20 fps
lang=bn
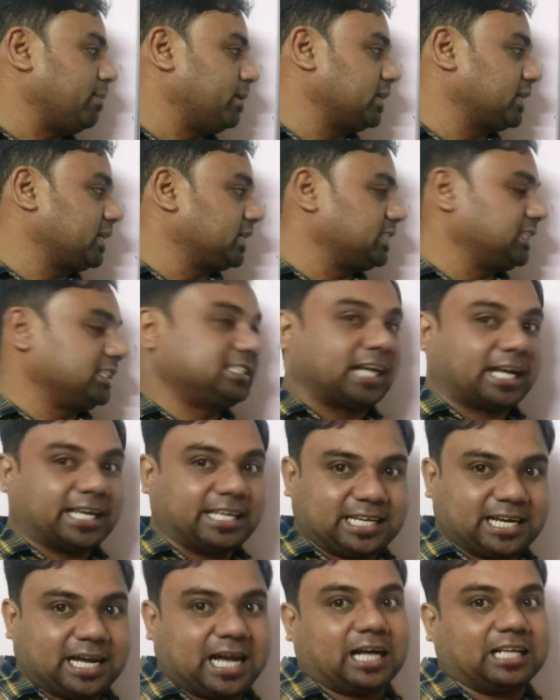আমার কাছে
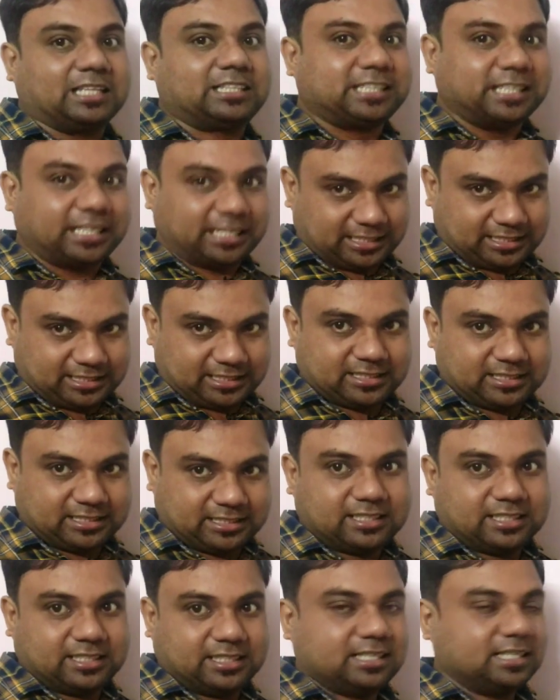জায়গা আছে
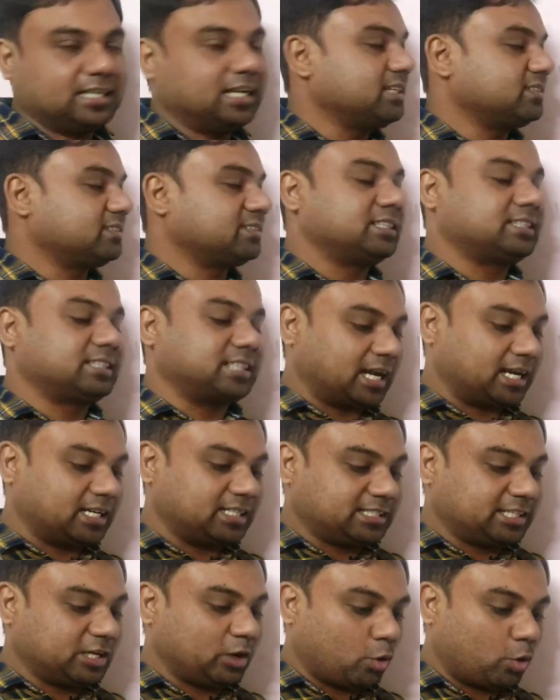হ্যাঁ তার
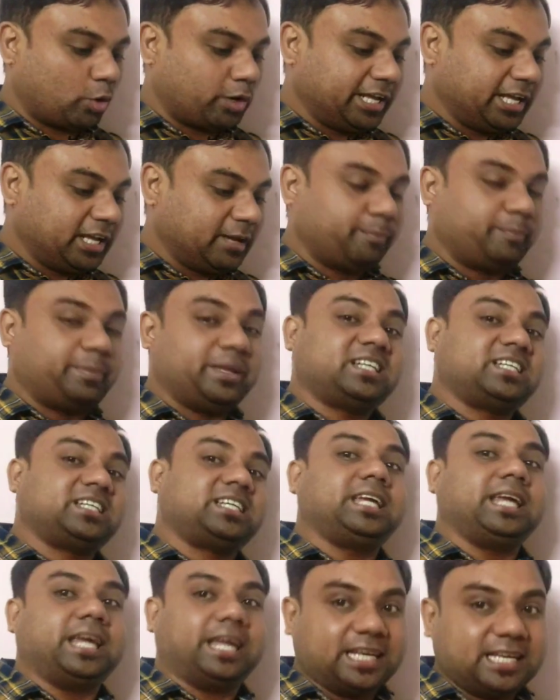চেয়ে অনেক
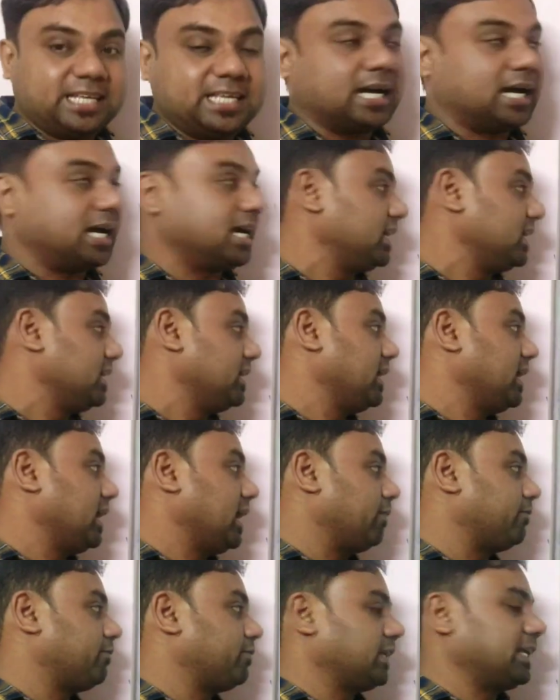বেশি এরিয়া
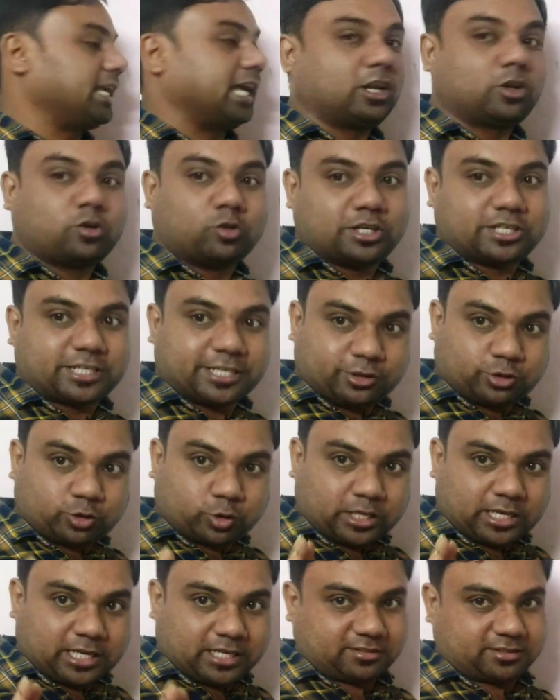আফটার ক্যালকুলেশন
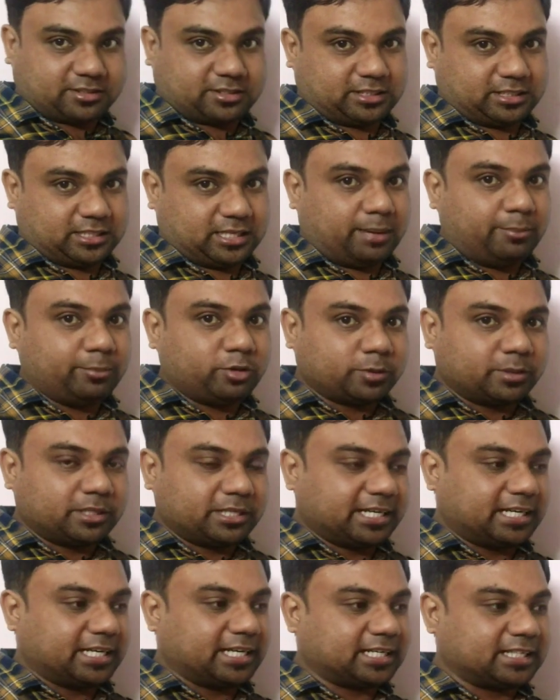চলে আসছে আমি
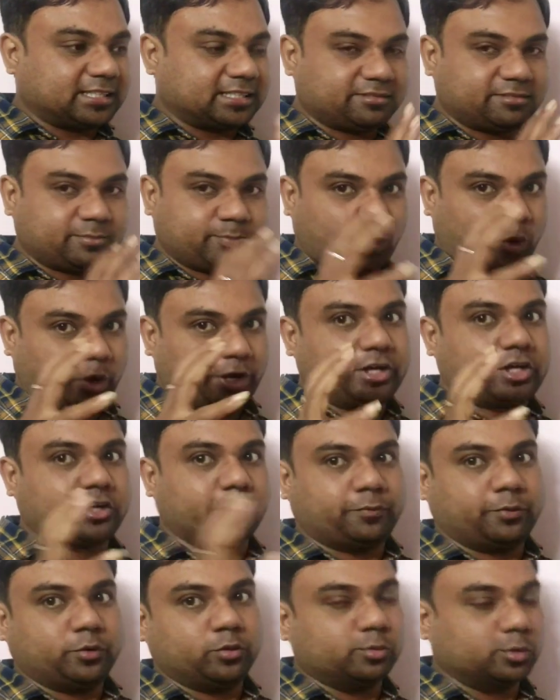তোমাদেরকে এটা একটা জাস্ট পয়েন্ট
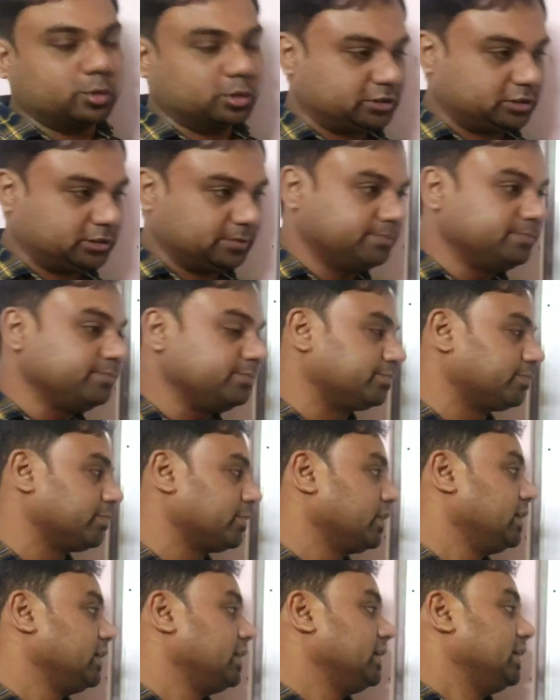অফ ভিউ বলছি হুম
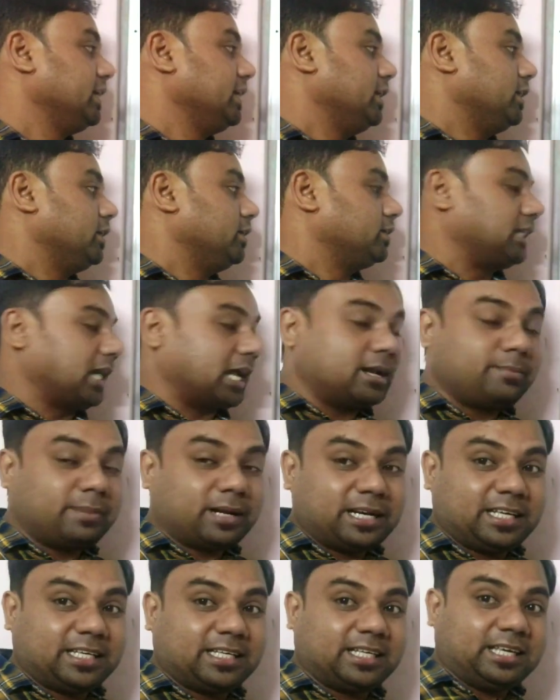তার
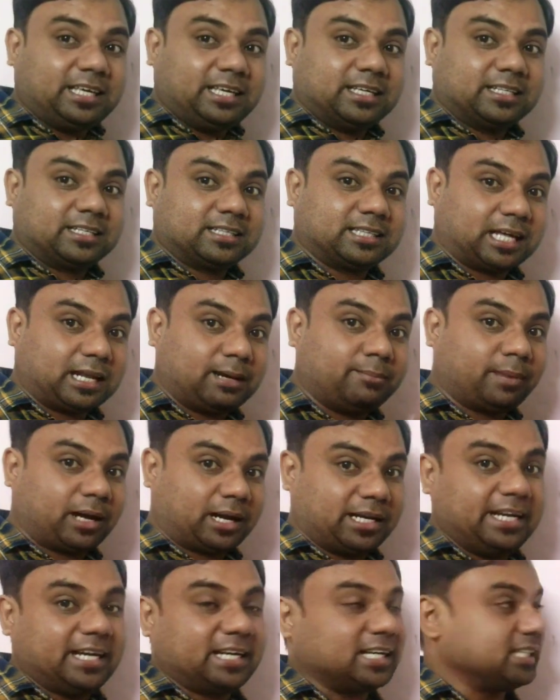মানে কি তার
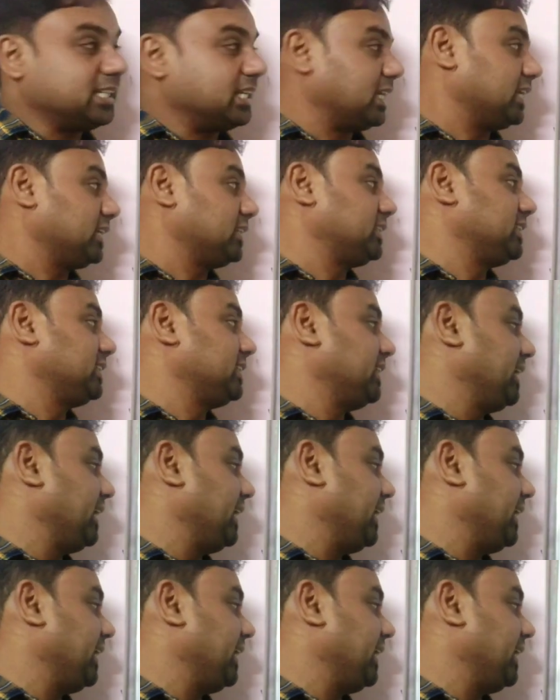মানে এটা দাঁড়াচ্ছে যে